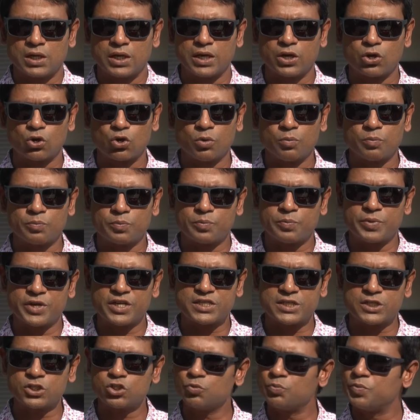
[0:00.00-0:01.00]
এরকম
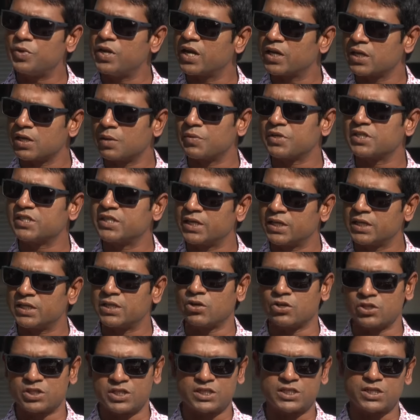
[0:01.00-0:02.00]
বেশ কিছু প্লেয়ারকে আমরা সেখানে
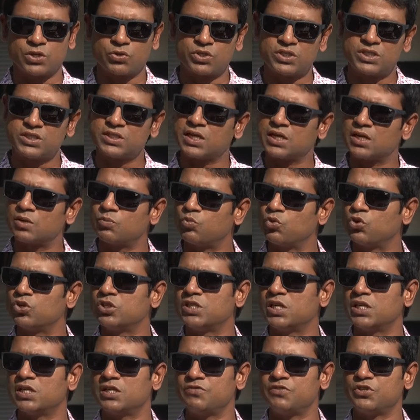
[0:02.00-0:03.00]
দেওয়ার চেষ্টা করছি যারা
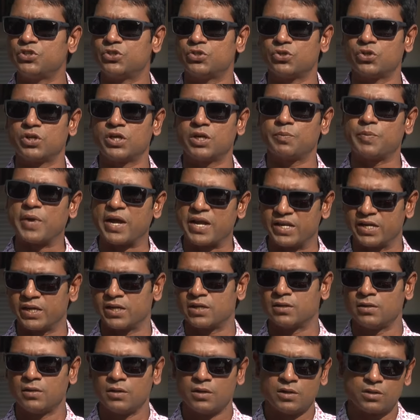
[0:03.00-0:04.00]
বরিশাল ডিভিশনের
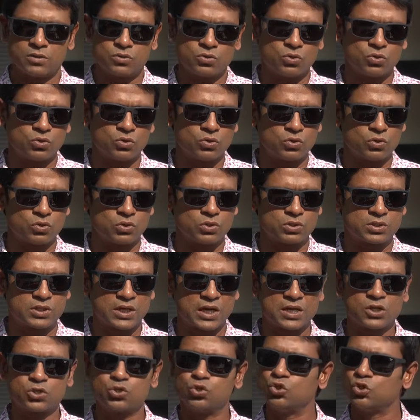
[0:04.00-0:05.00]
বাইরের তো
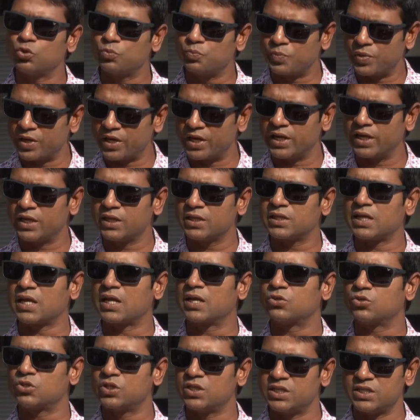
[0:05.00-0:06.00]
তারা সুযোগ পেলে
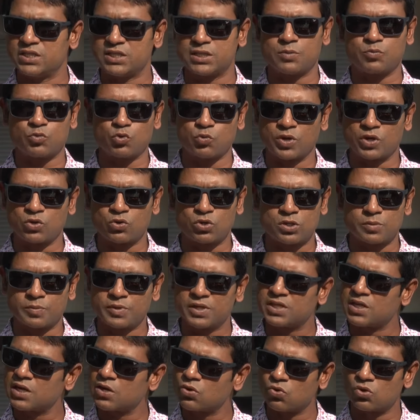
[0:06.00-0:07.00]
তারা যদি নিজেদের প্রমাণ করতে
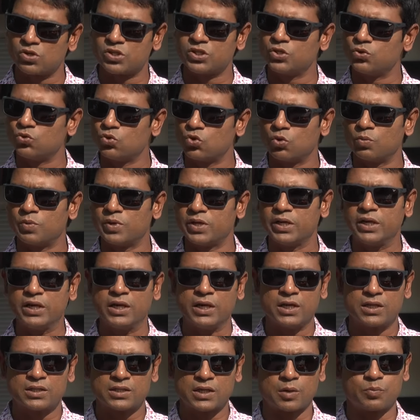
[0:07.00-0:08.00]
পারে তারা কন্টিনিউ করবে
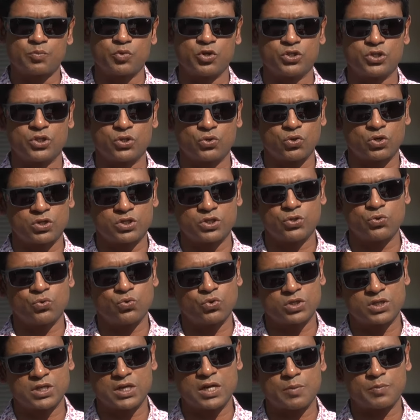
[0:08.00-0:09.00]
তারপরে যদি কন্টিনিউ
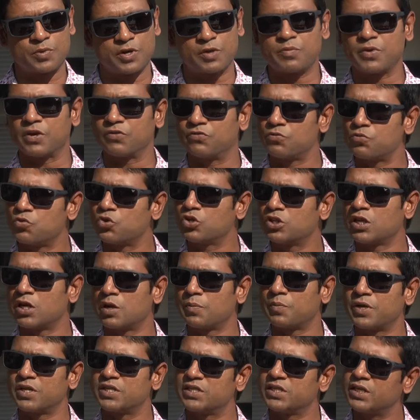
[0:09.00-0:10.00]
করতে না পারে পারফর্ম করতে
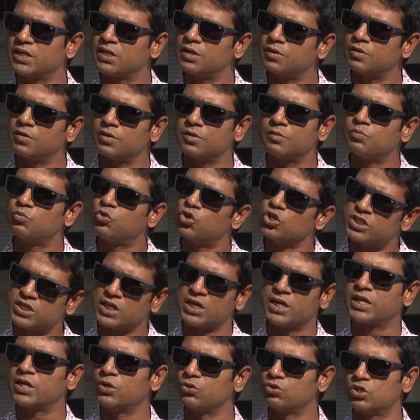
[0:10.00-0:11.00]
না পারে সেখানে
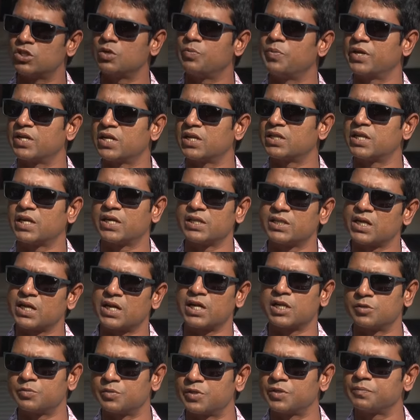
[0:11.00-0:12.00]
বরিশালের কেউ যদি বেটার থাকে
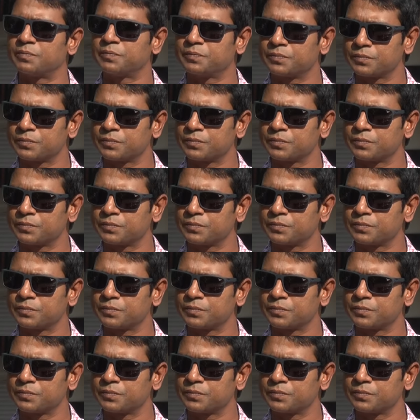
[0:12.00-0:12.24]
তারা আসবে